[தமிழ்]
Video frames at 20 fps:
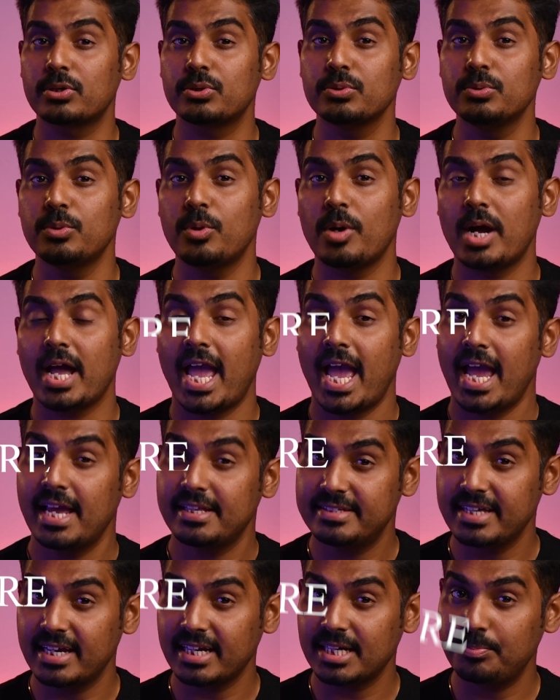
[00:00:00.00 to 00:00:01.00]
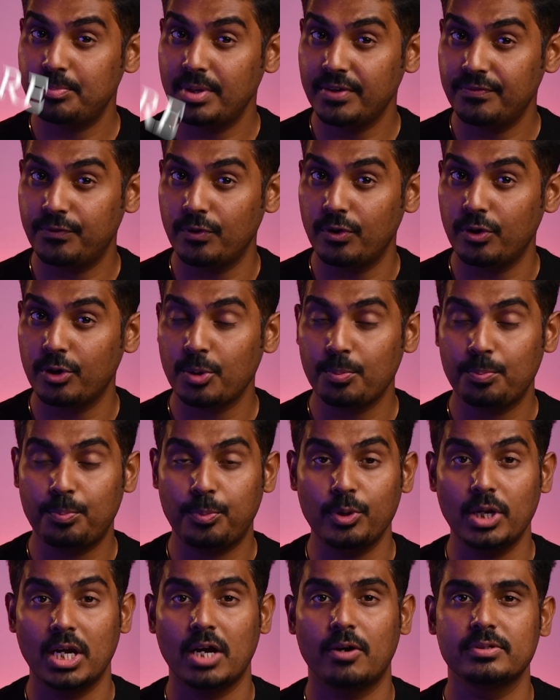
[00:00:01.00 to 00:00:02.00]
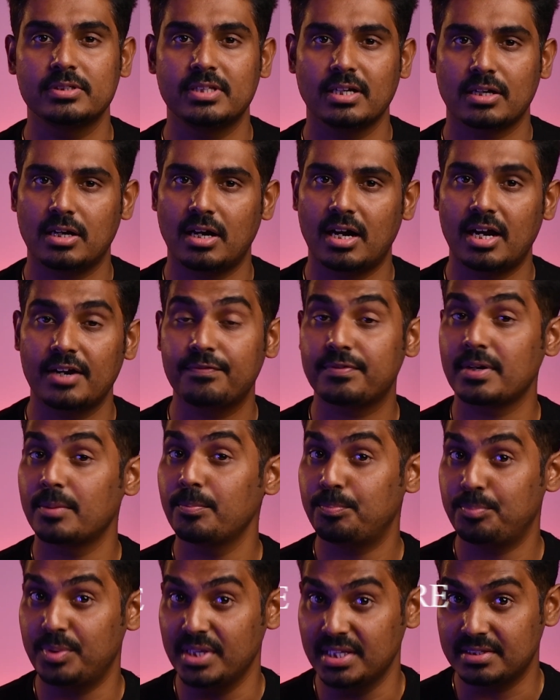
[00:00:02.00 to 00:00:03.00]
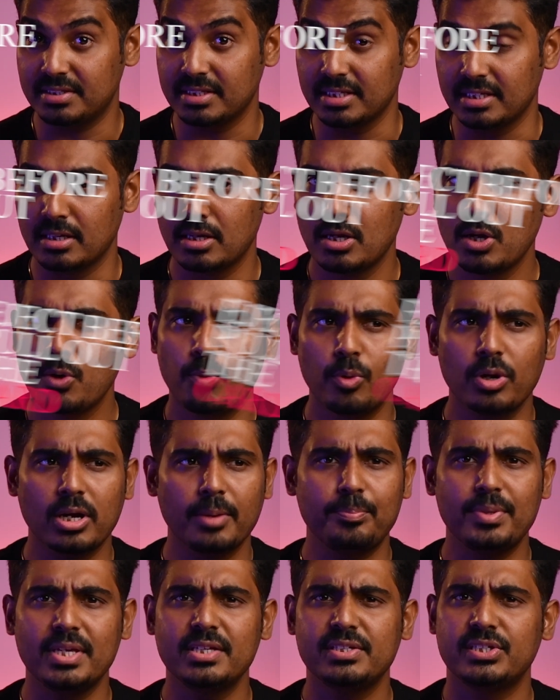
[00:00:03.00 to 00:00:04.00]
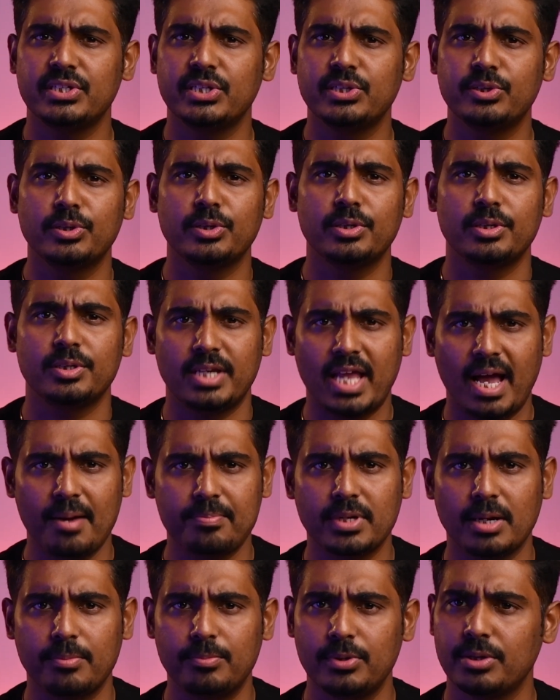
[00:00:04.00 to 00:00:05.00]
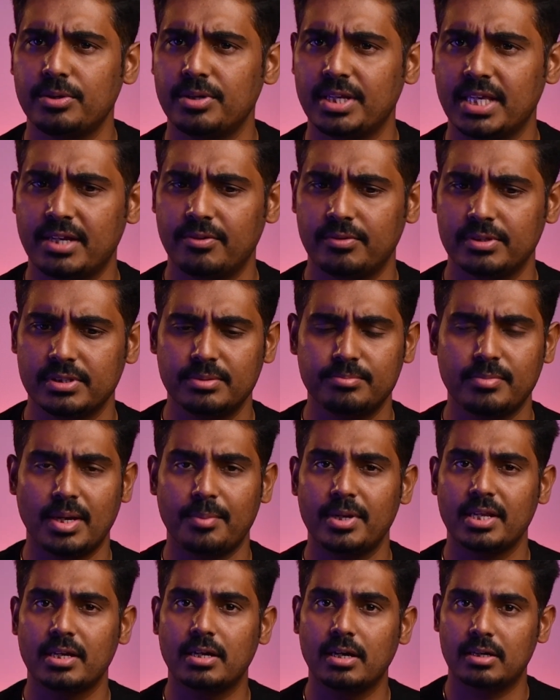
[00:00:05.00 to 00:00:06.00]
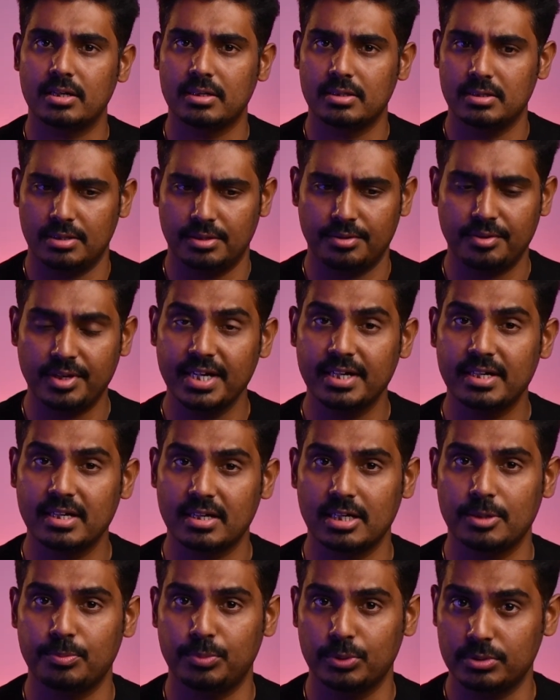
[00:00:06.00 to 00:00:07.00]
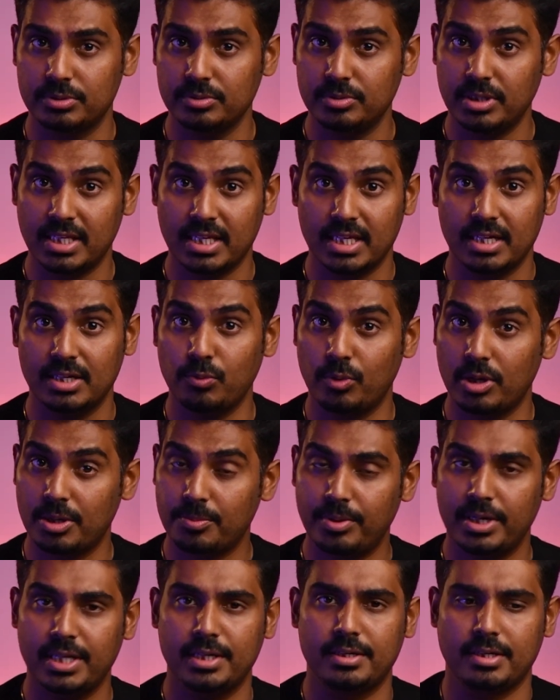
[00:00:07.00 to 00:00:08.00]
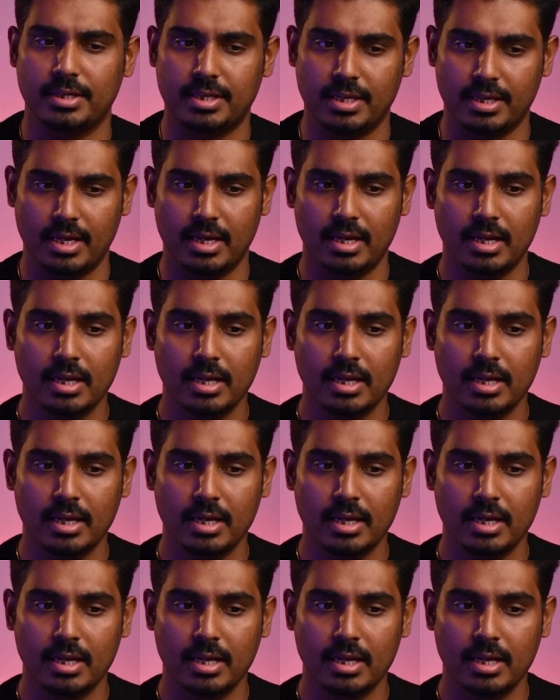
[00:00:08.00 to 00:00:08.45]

டூ எஜெக்ட் பிஃபோர் புல் அவுட் த கார்டு ஃப்ரம் பிசி உங்கள் பிசியிலோ லேப்டாப்லேயோ நீங்கள் வந்து மெமரி கார்டில் ரீடரில் போட்டு நீங்கள் ஒர்க் பண்ணிகிட்ருக்கீங்க